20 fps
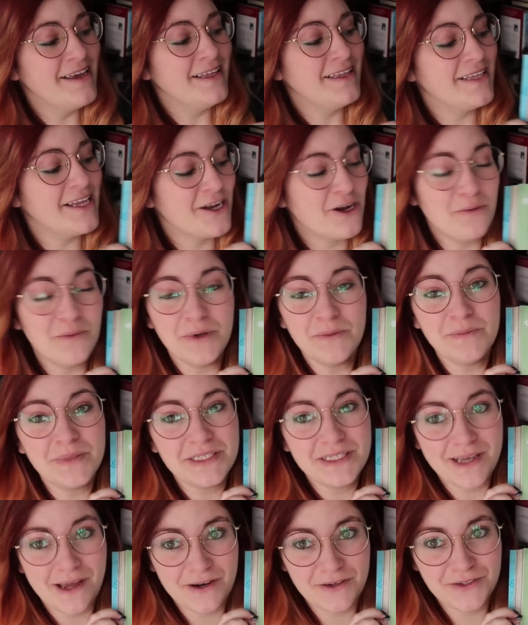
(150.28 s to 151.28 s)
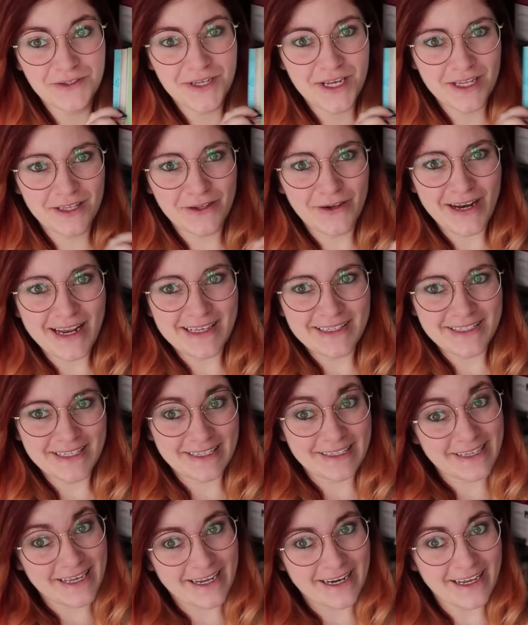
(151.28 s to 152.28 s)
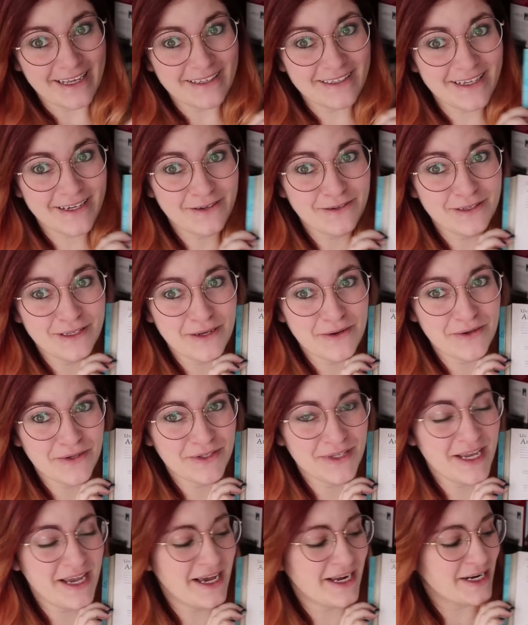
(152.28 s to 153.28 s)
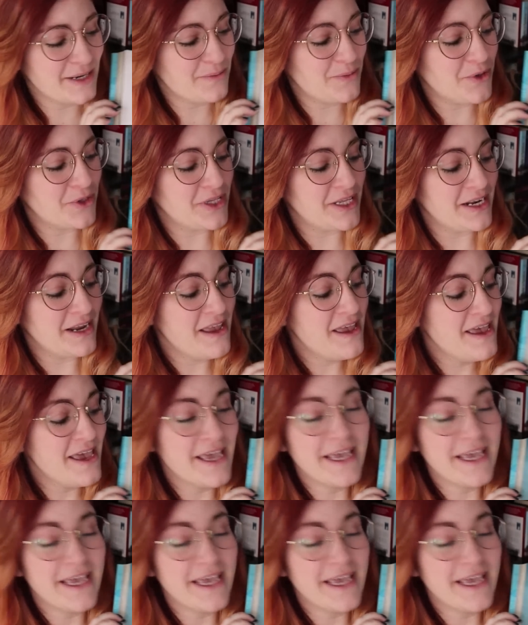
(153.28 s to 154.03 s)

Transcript: de cómo empezaron siendo las escenas de los libros de Harry Potter